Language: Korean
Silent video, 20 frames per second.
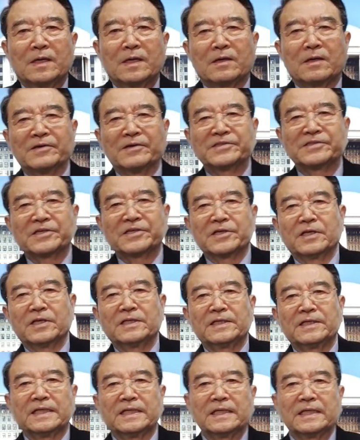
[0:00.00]
거기서
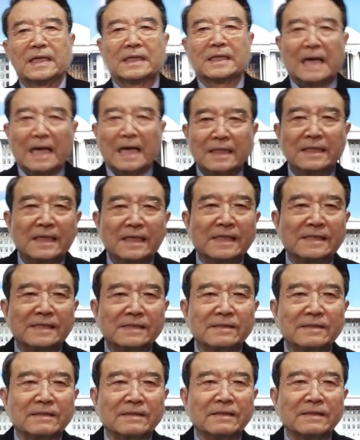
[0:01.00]
열린 이날
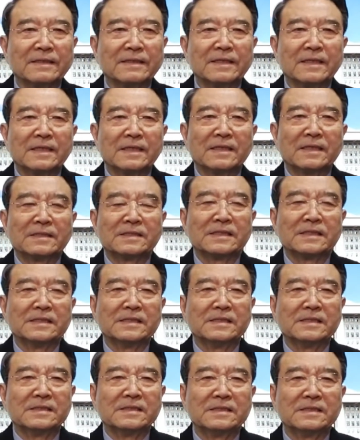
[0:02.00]
강연에서
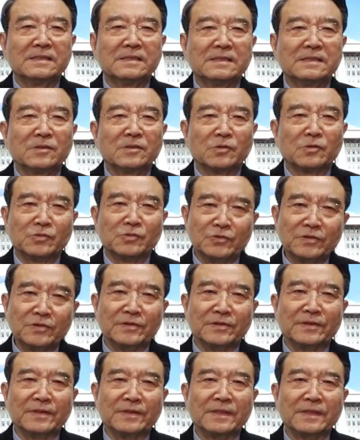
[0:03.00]
진
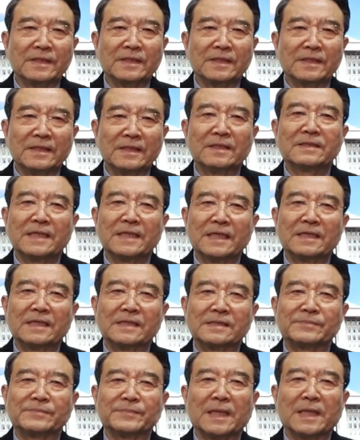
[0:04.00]
교수는 이런 얘기를
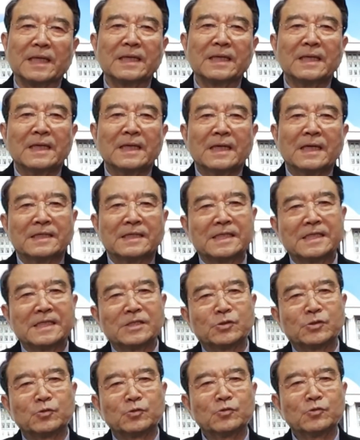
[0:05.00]
했습니다.
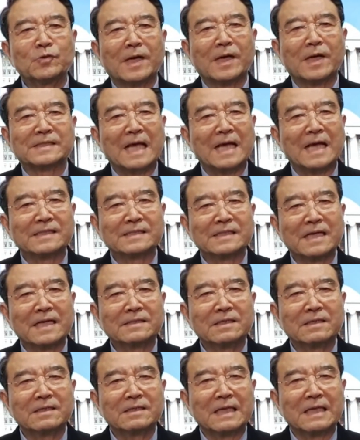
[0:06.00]
기술과
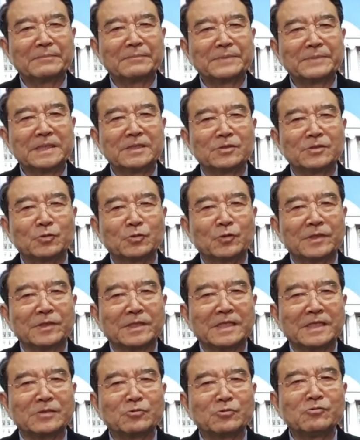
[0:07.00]
상상력을 합친 소위
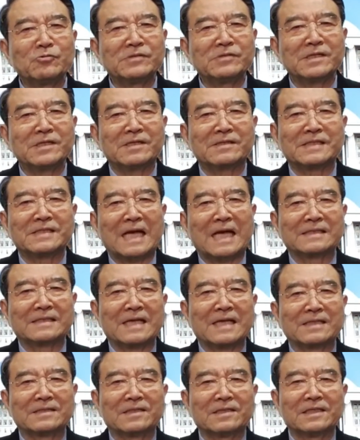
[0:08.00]
기술적
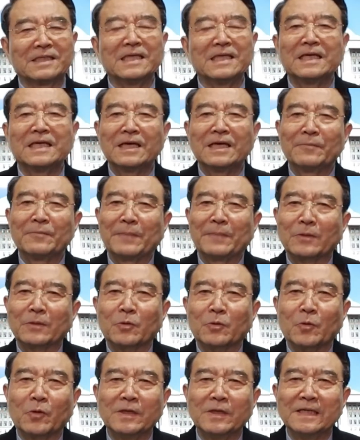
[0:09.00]
상상력이
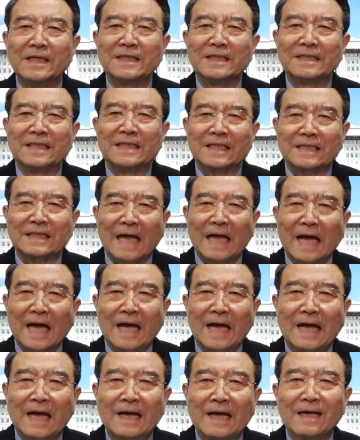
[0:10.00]
바로 권력이 됐다.